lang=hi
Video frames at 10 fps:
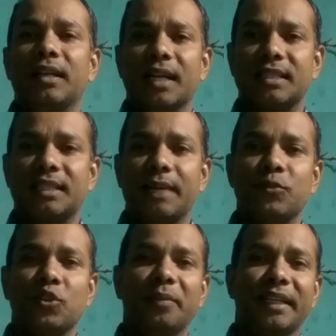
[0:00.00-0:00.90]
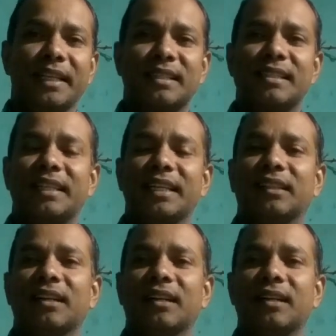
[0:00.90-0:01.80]
लास्ट टाइम जो हमने डिस्कस किया
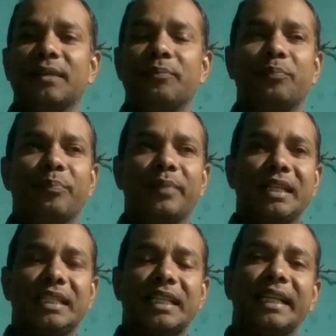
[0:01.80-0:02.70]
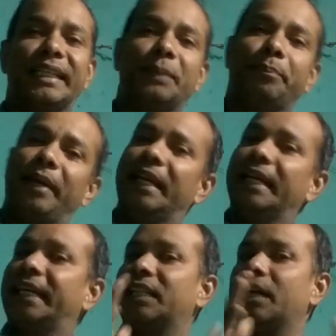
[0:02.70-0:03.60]
था एन e की पहली
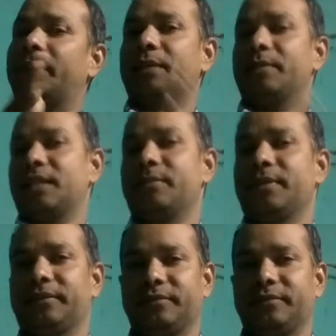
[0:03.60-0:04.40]
किताब के बारे में